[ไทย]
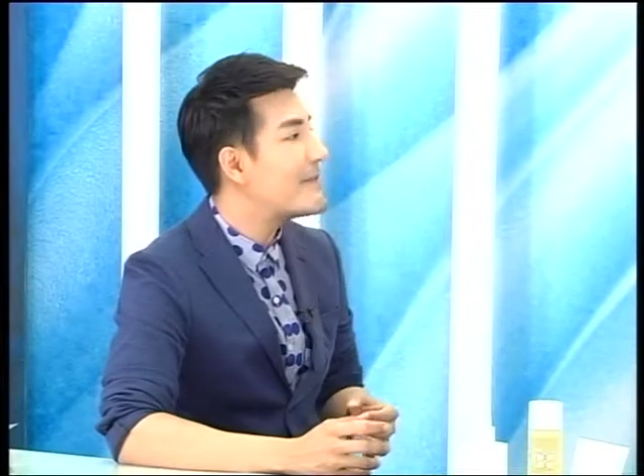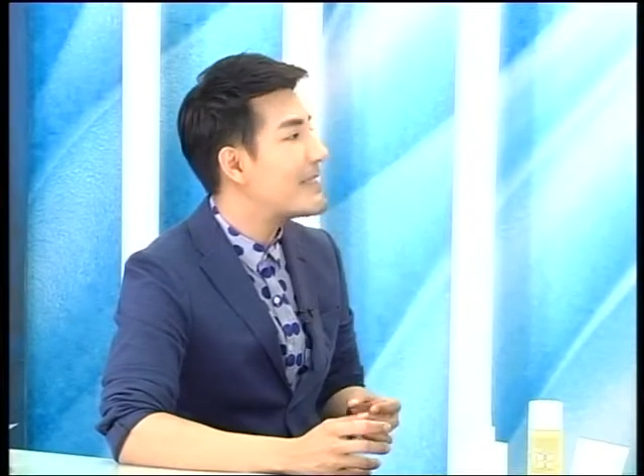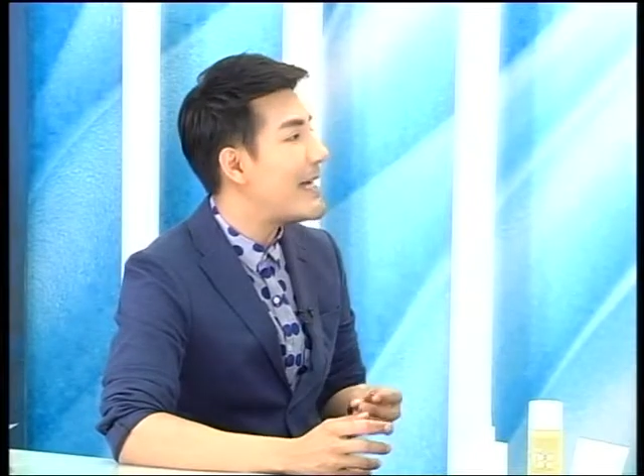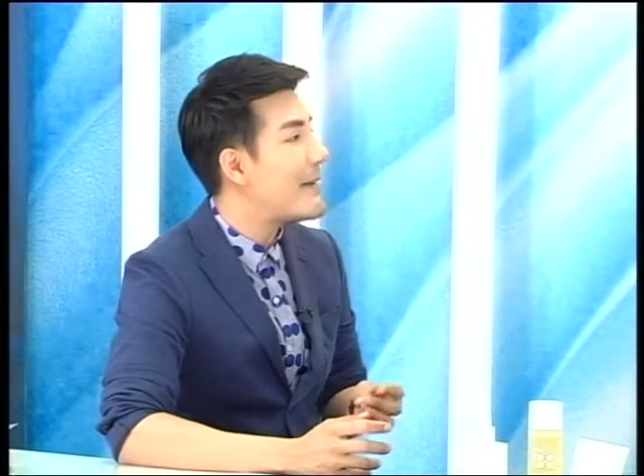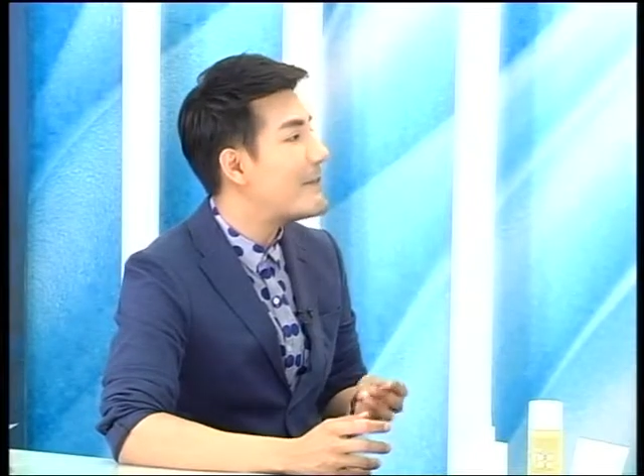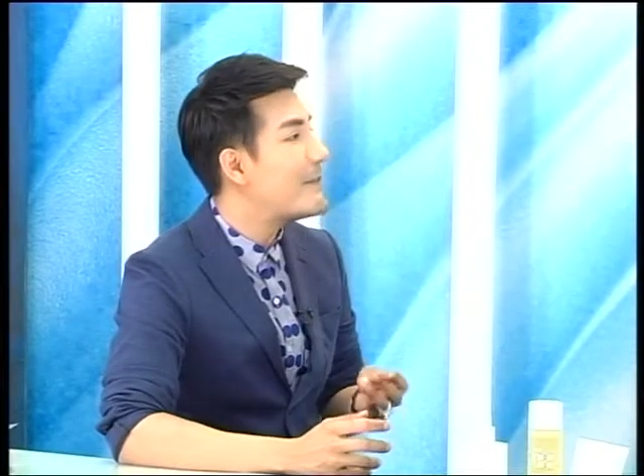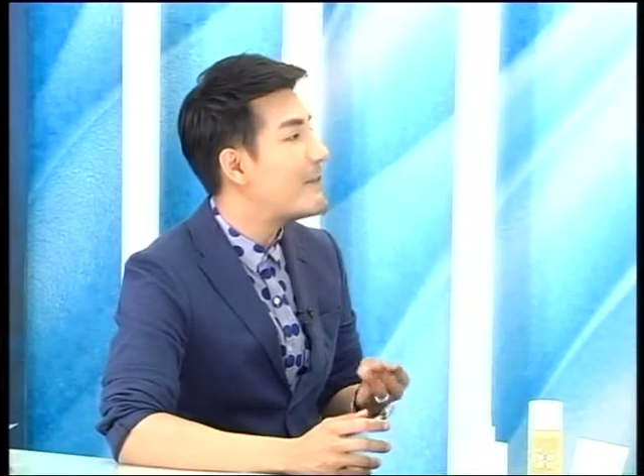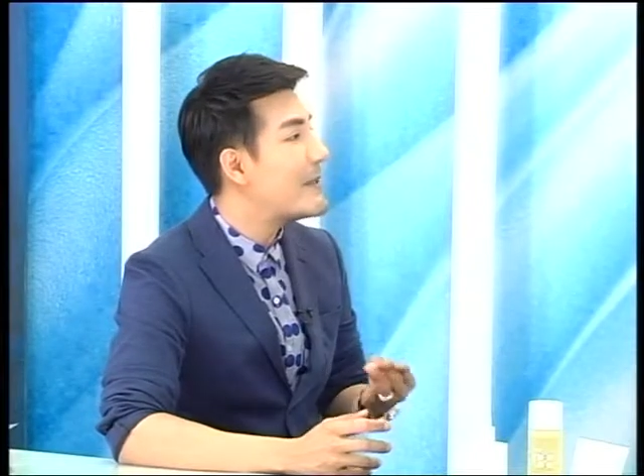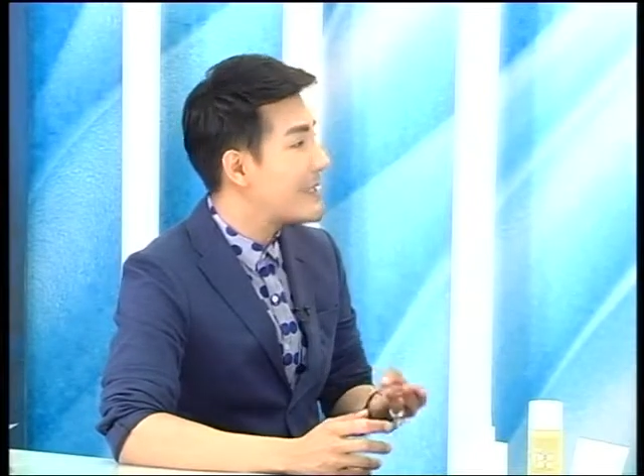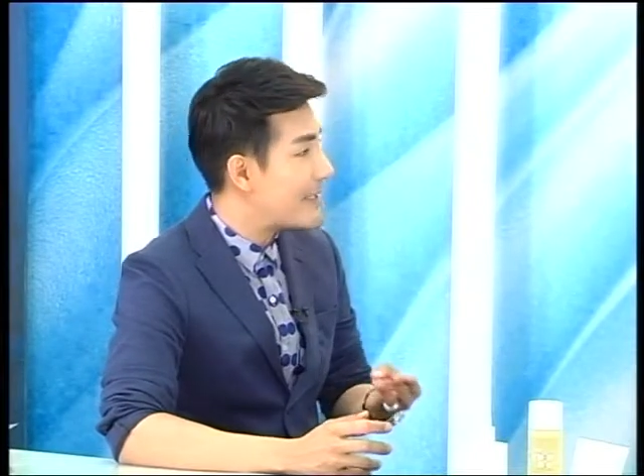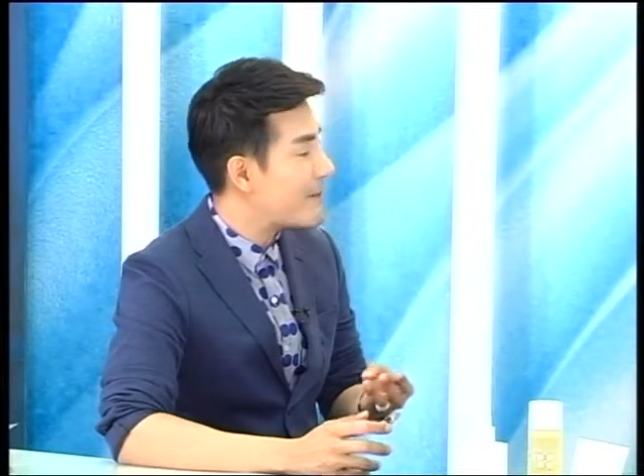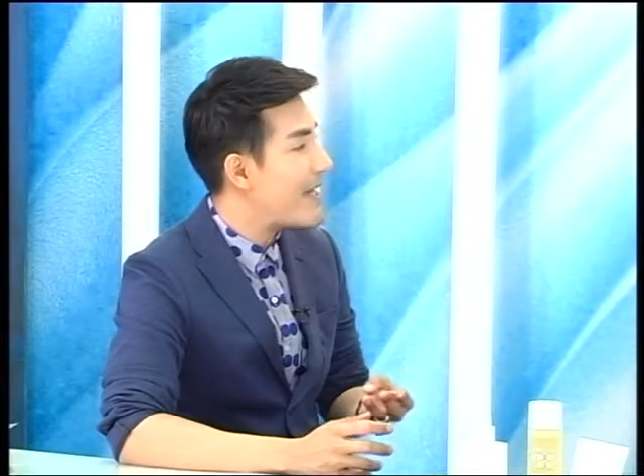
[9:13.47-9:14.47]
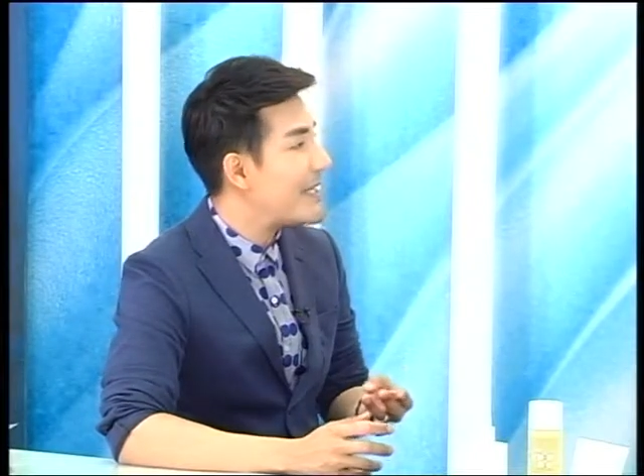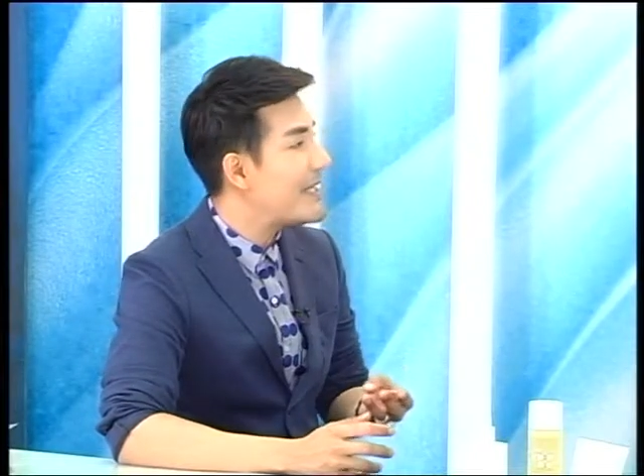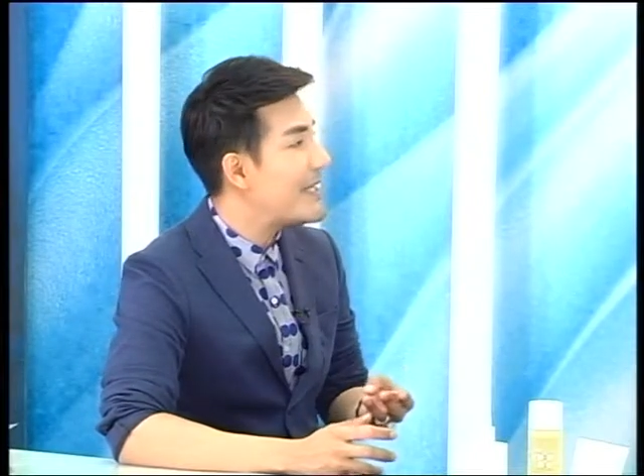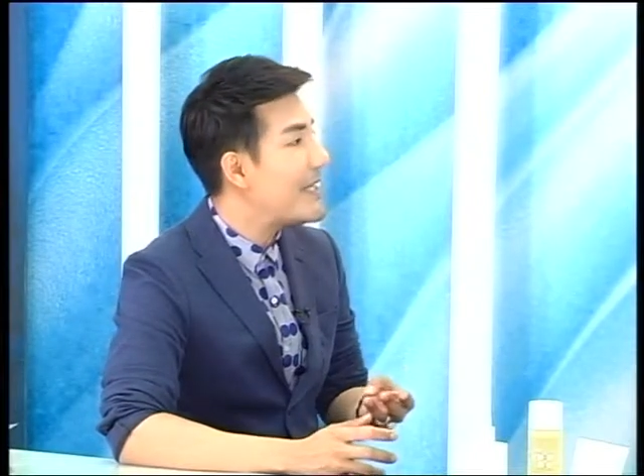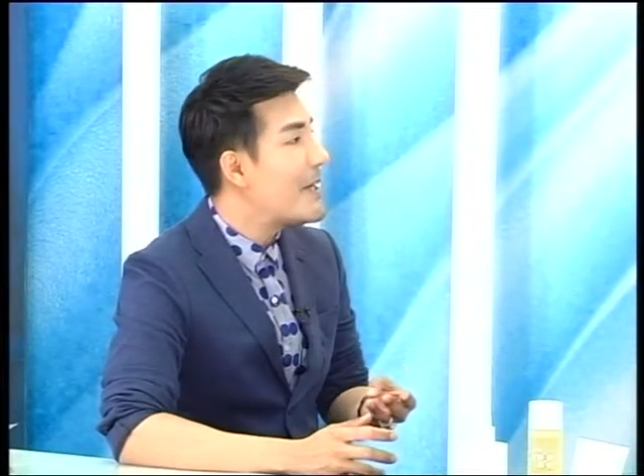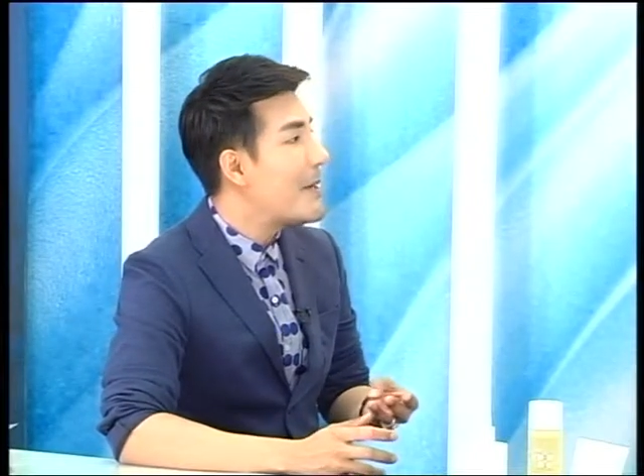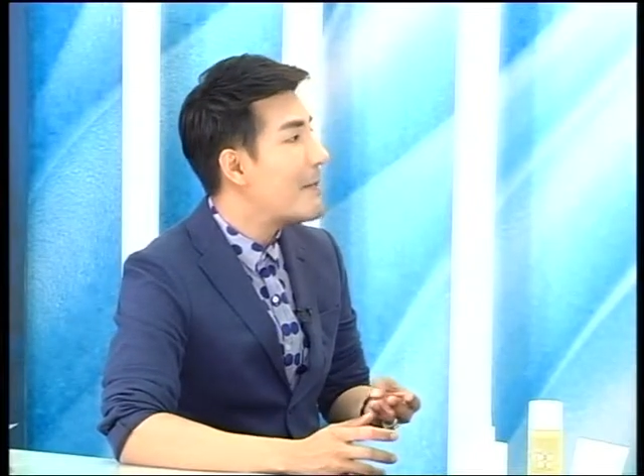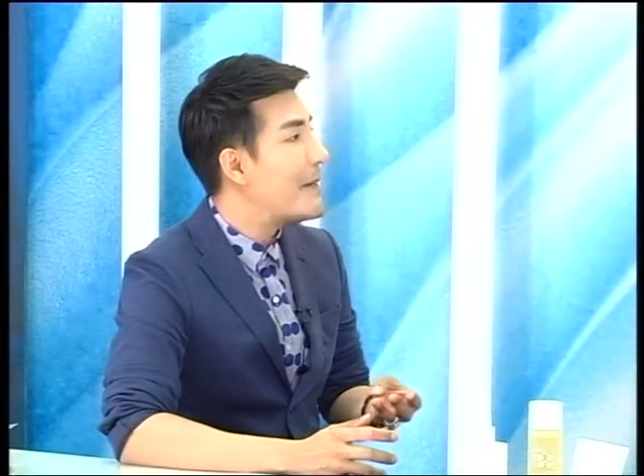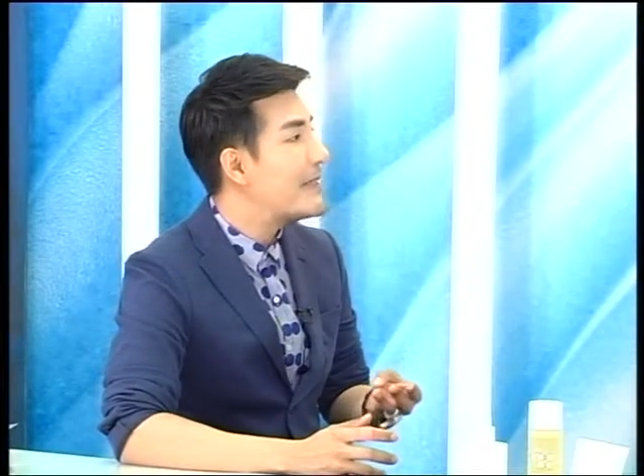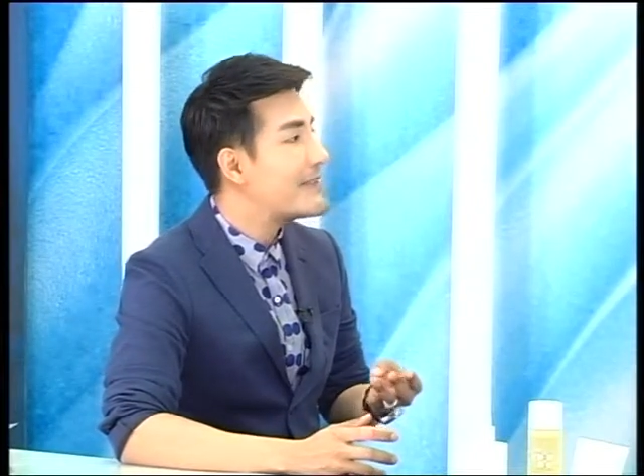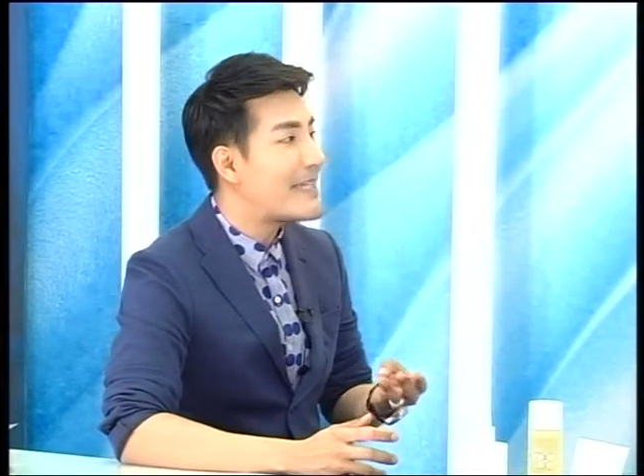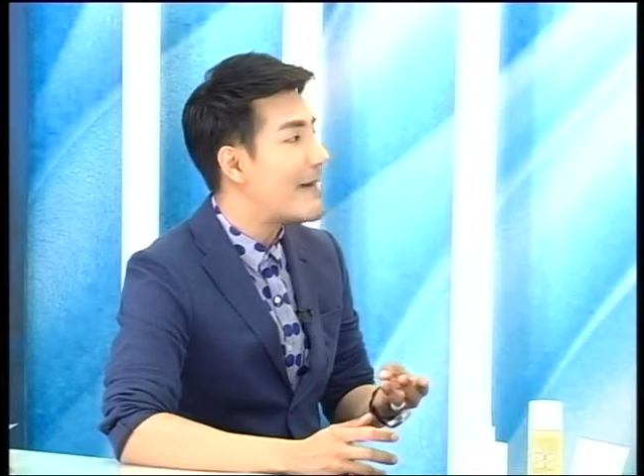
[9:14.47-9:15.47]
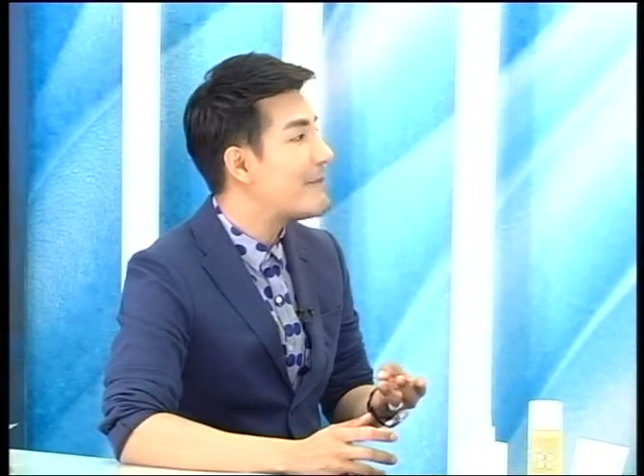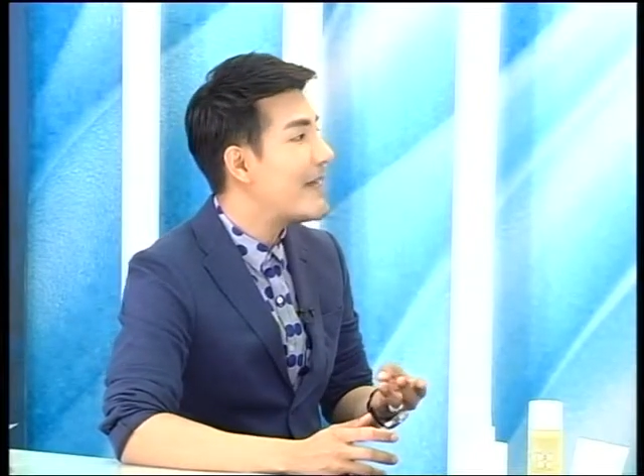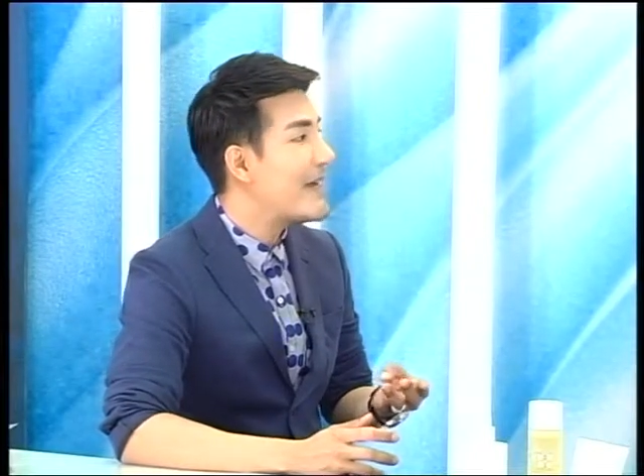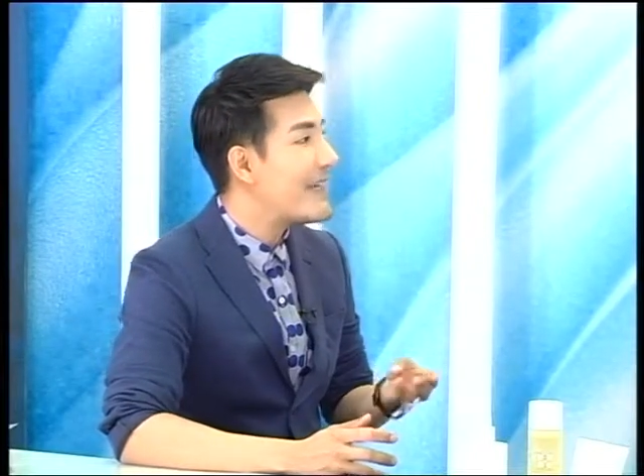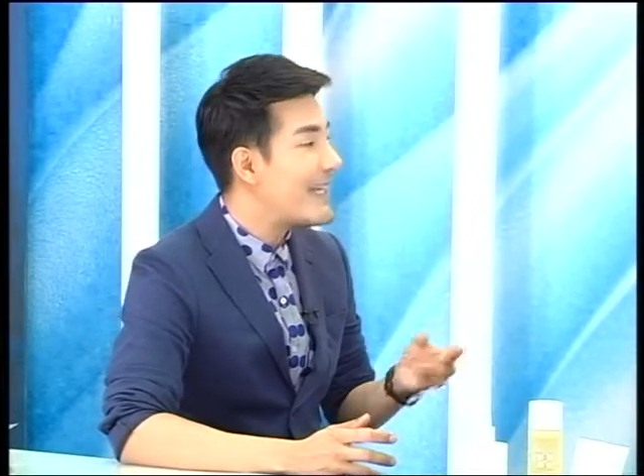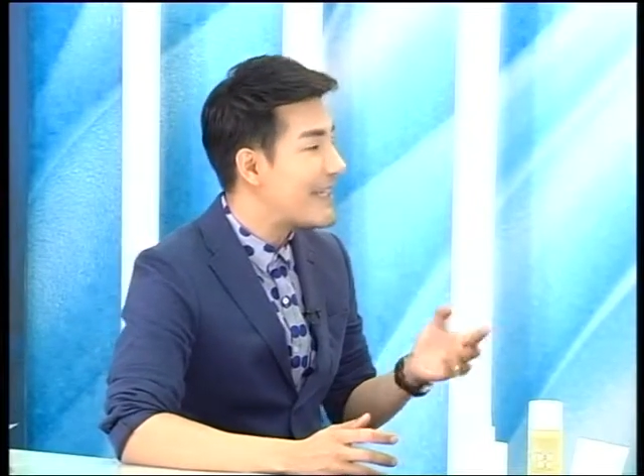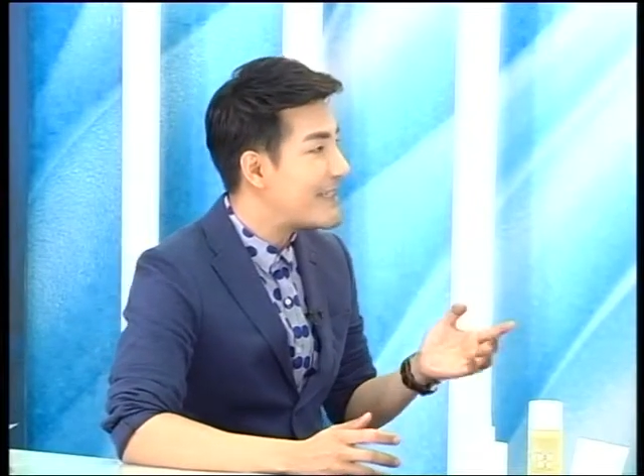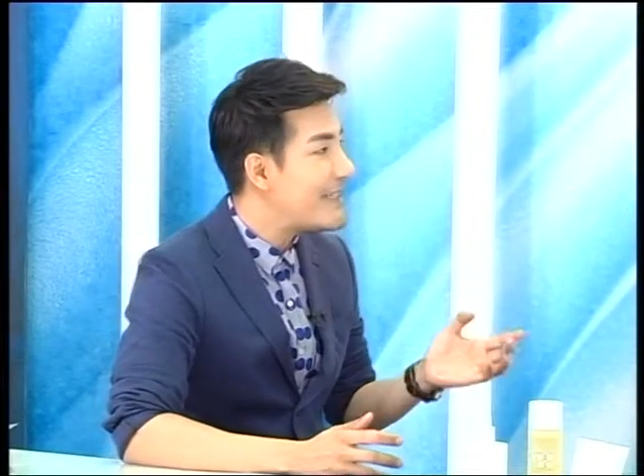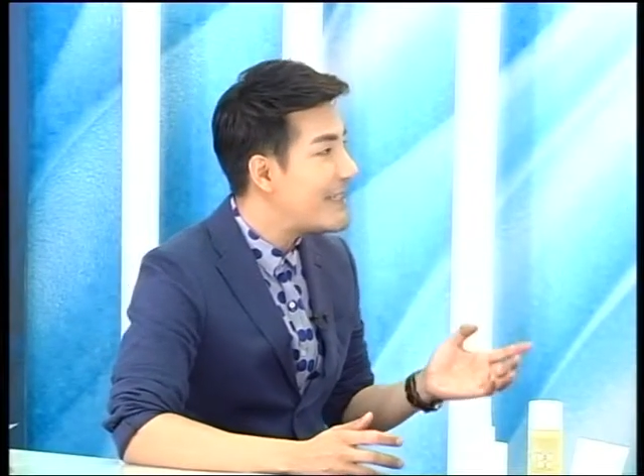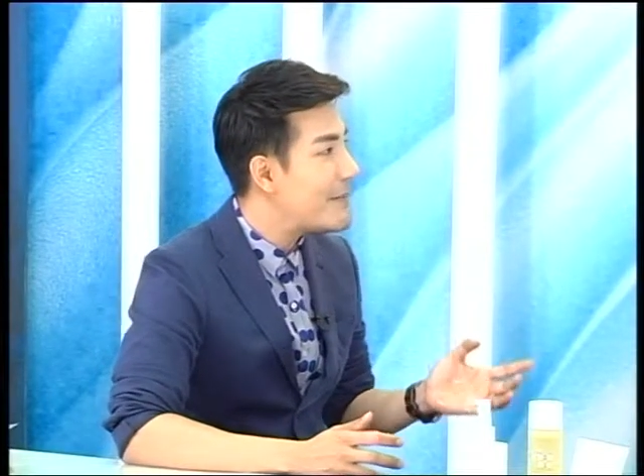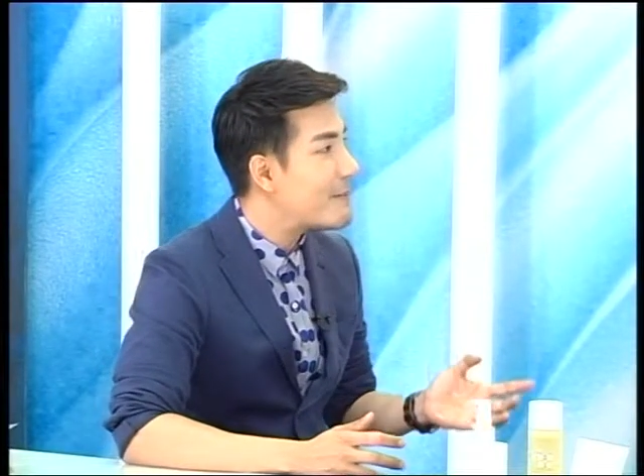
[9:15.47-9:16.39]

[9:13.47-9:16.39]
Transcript: สามผลิตภัณฑ์นี้เป็น 3นางเอกที่